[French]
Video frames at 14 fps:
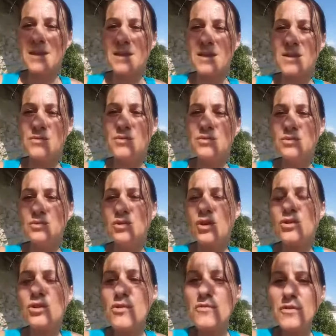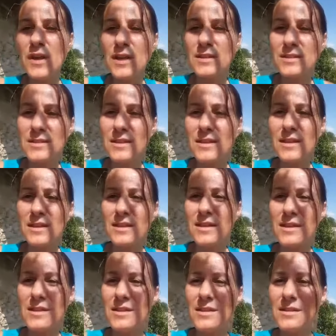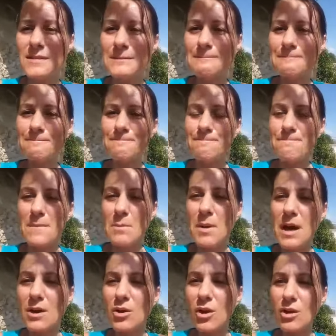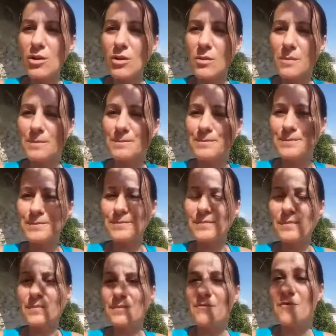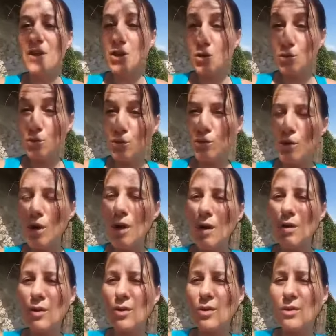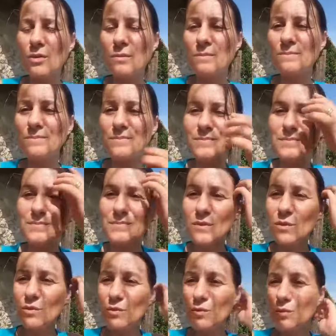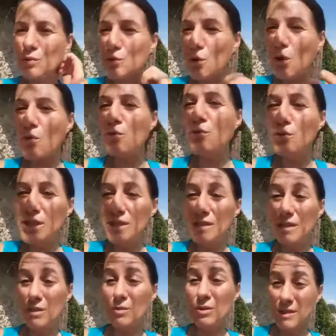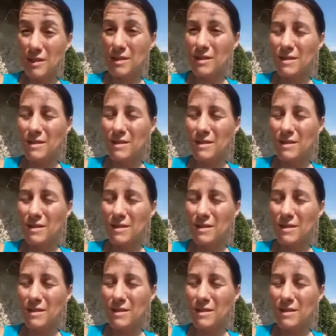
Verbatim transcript: qui vous donnent confiance, qui, par leur euh, vécu, euh, sauront vous guider aussi.